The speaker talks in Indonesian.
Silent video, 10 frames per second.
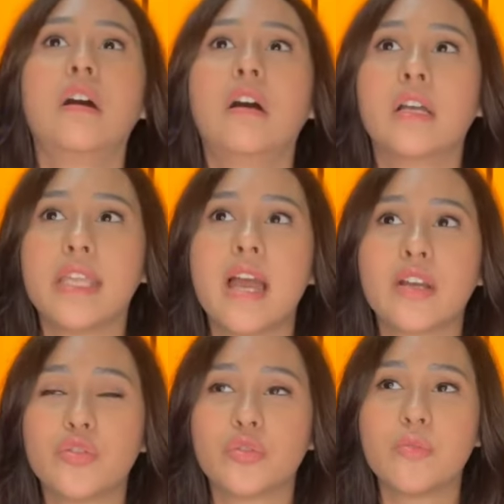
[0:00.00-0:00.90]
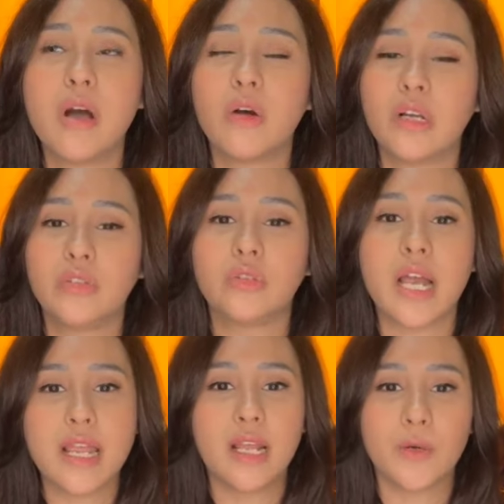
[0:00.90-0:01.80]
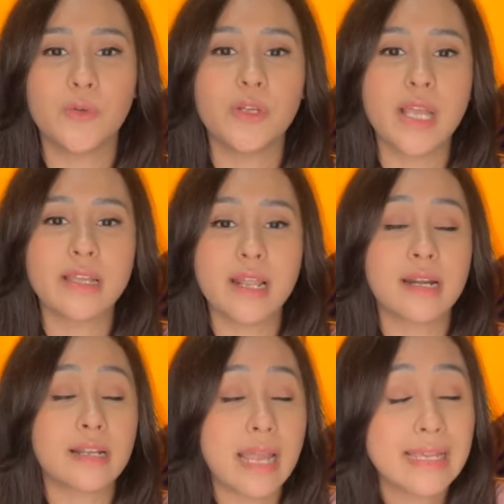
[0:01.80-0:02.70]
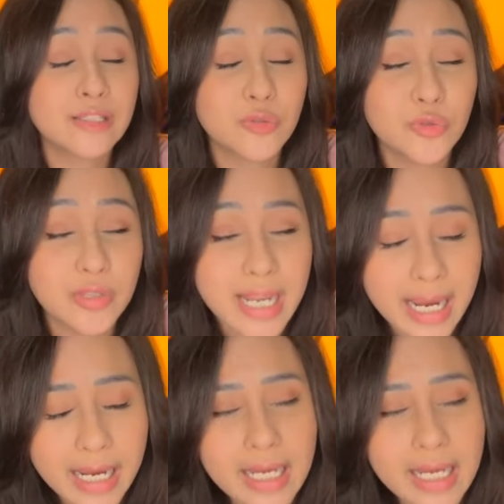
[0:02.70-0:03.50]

uh, yang disuruh bangun itu kayak RU, eh, RSUD